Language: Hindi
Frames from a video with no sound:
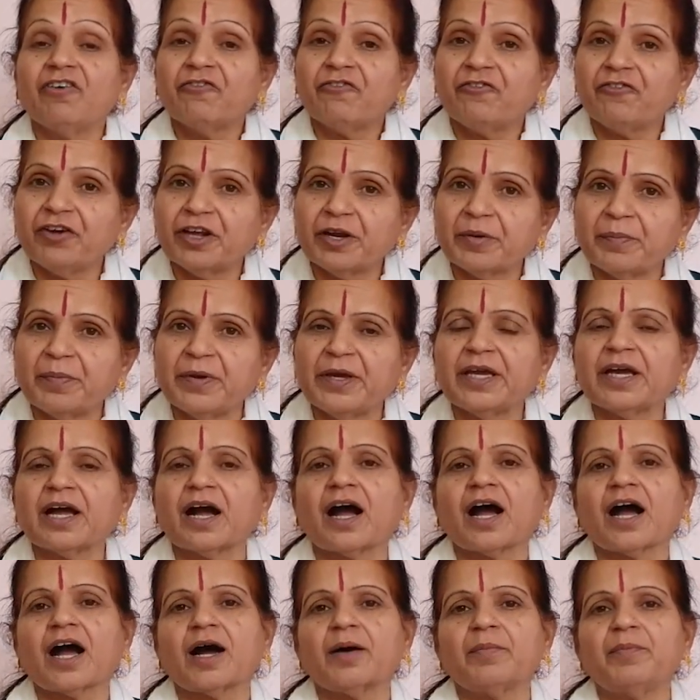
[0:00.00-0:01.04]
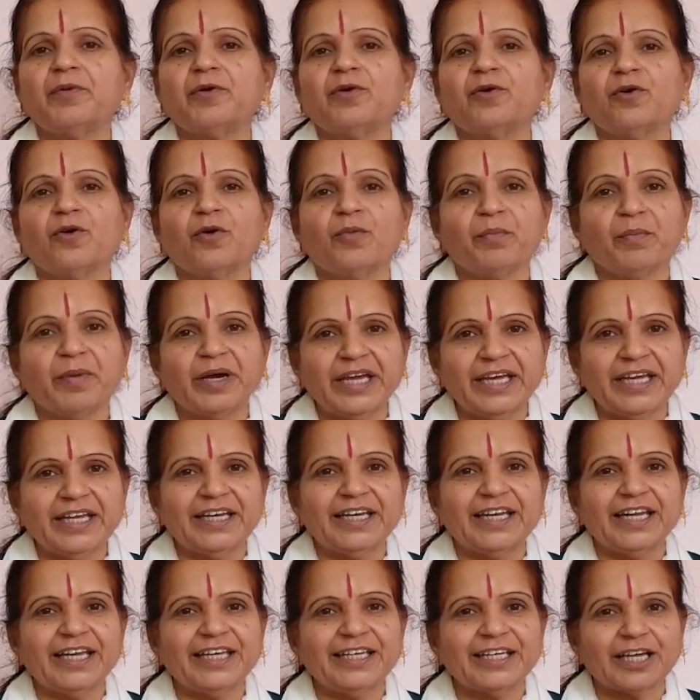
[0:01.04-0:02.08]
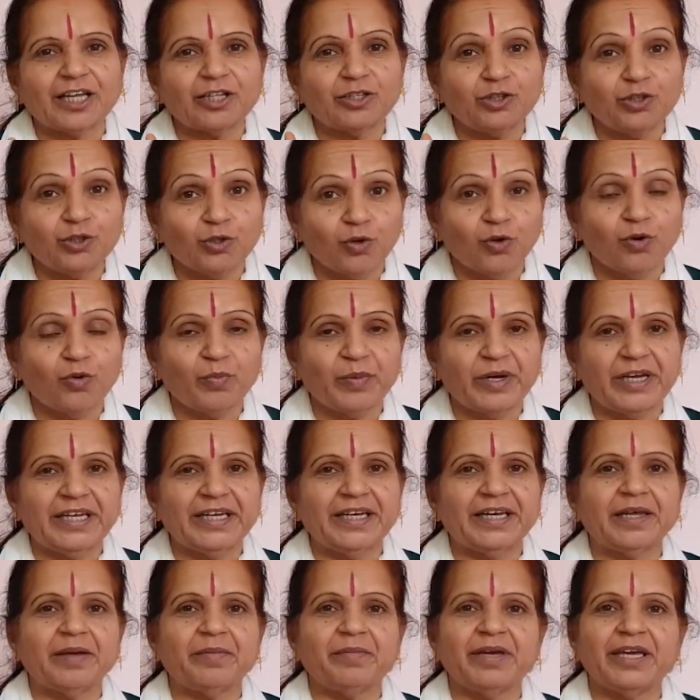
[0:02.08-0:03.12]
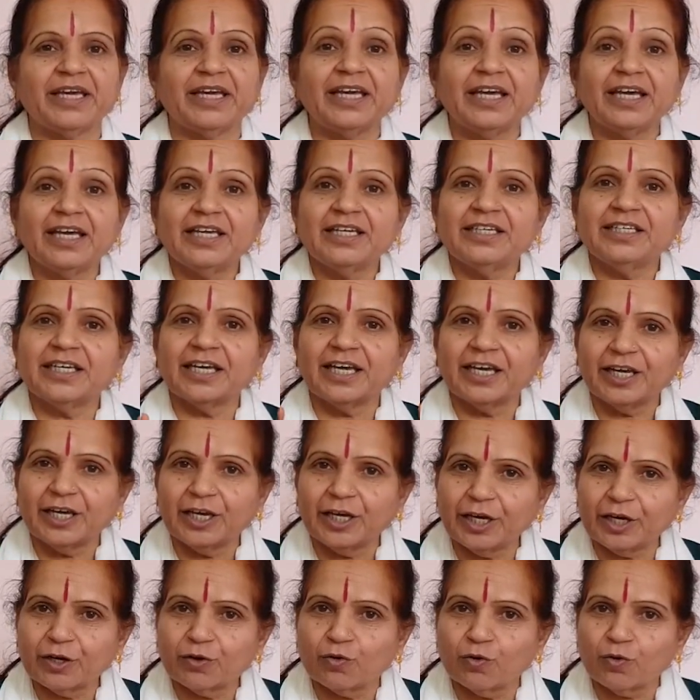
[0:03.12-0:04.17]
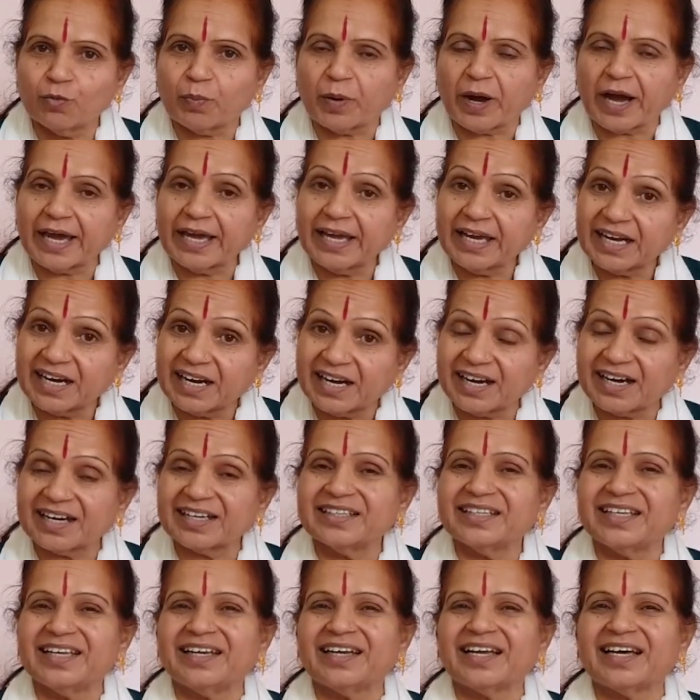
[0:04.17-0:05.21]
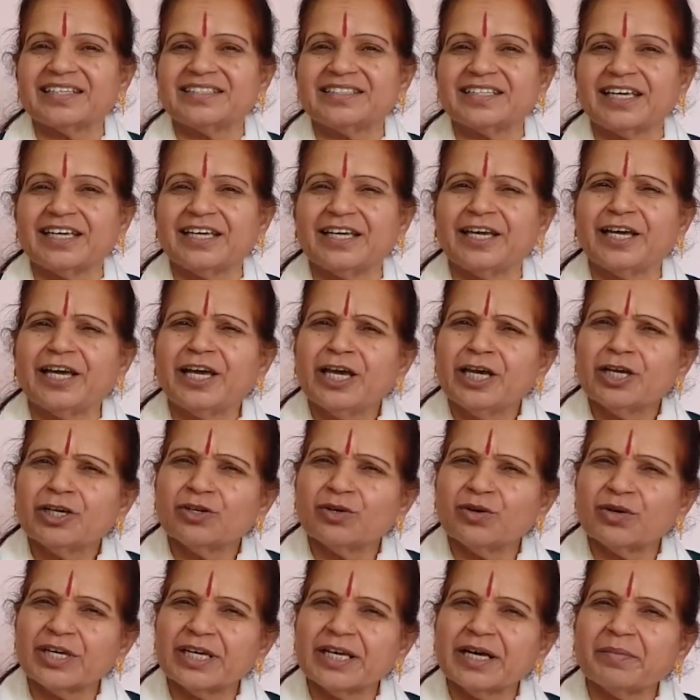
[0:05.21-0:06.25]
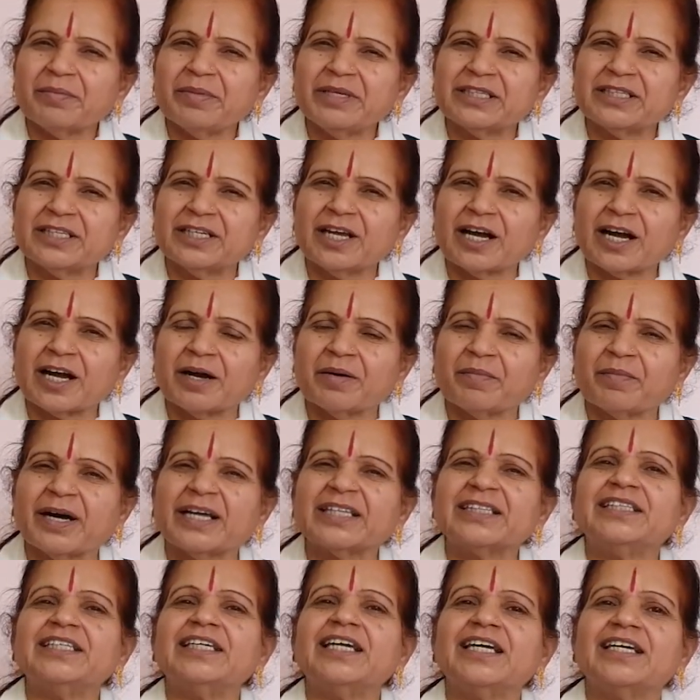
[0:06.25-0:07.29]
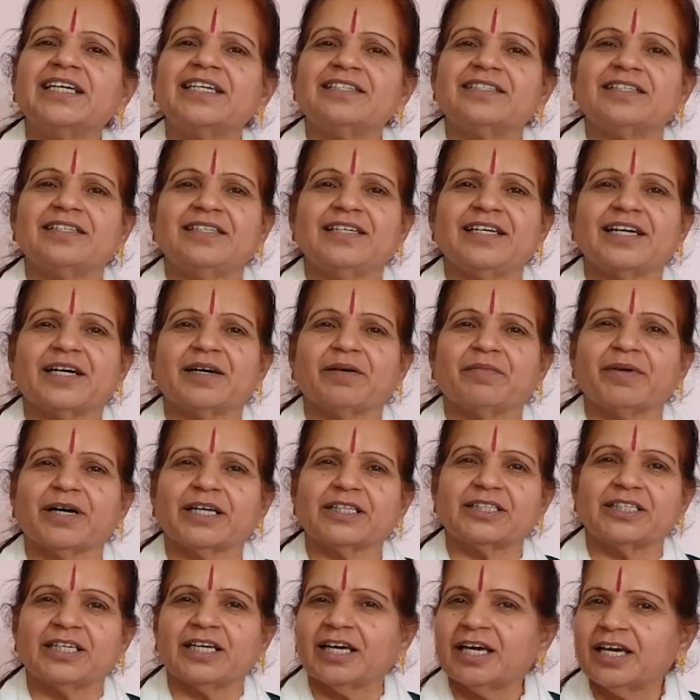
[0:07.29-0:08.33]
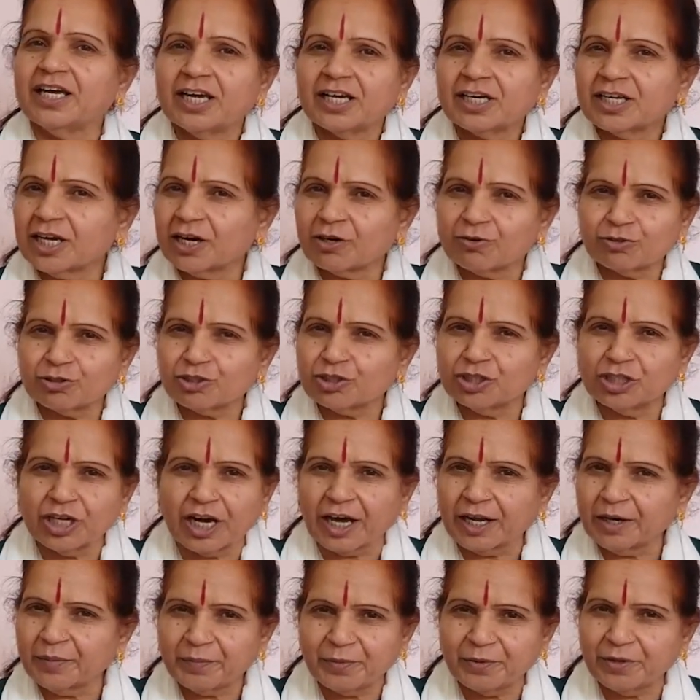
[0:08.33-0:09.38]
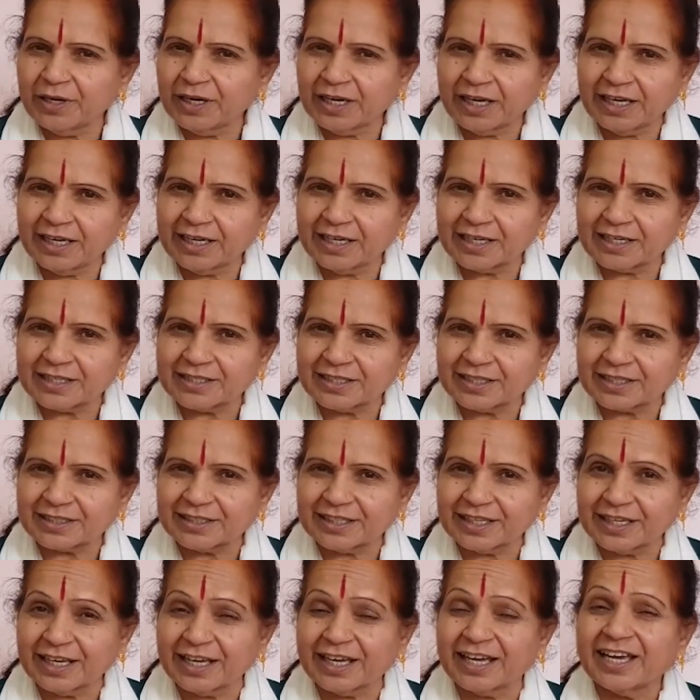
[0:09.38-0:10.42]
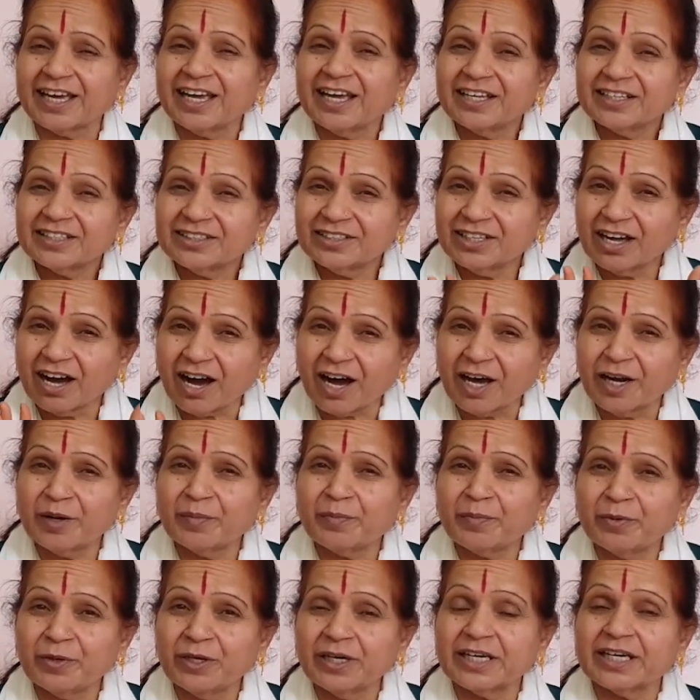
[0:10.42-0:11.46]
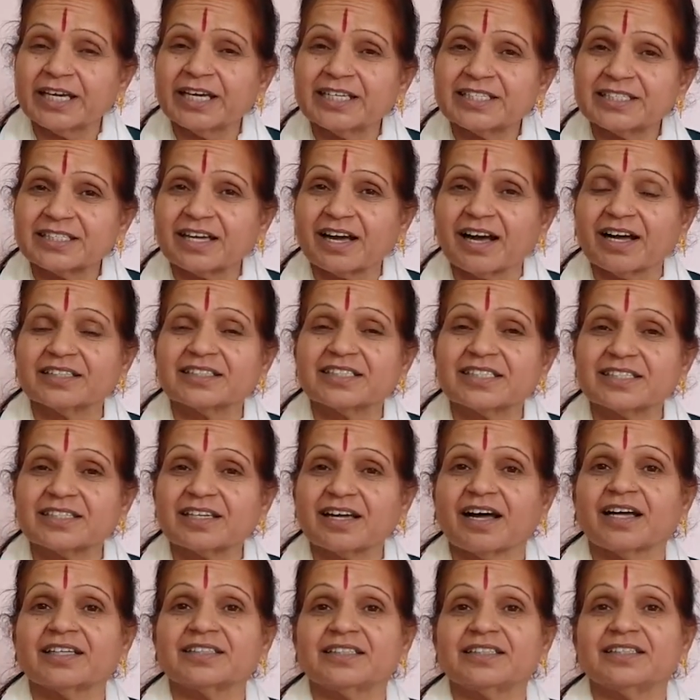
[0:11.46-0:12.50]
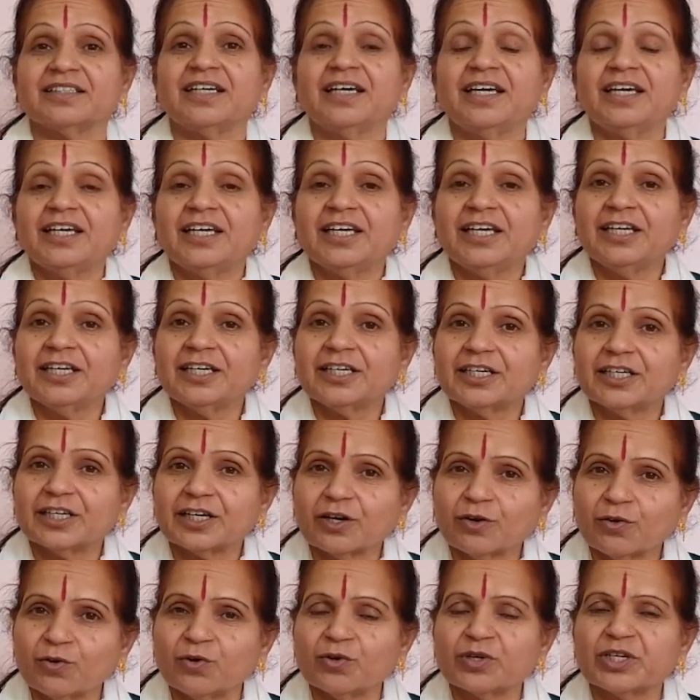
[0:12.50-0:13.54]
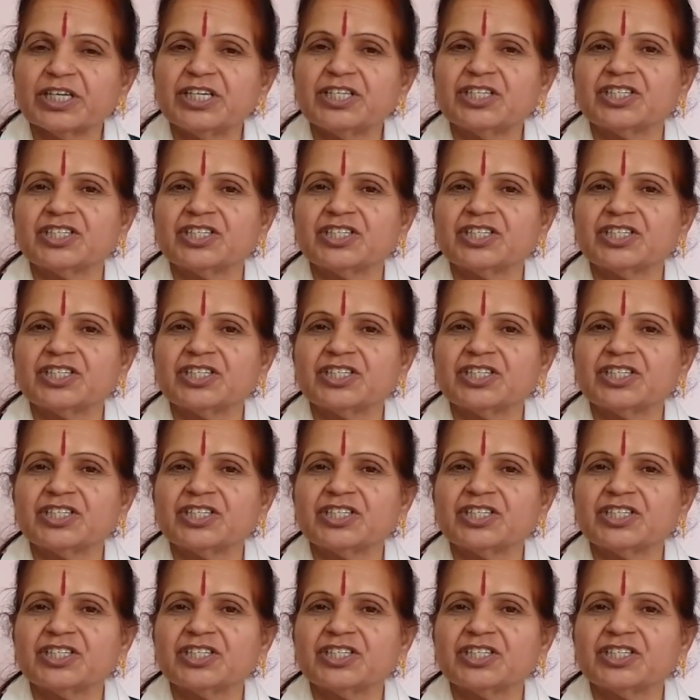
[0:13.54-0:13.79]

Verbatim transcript: फिर भी आपको महीने या दो महीने में ये एक उपाय कर देना चाहिए क्योंकि हम इतना कमाते हैं किस लिए कमाते हैं क्या कुछ दान पुण्य नहीं कर सकते हैं दान पुण्य के साथ साथ इन ग्रहों की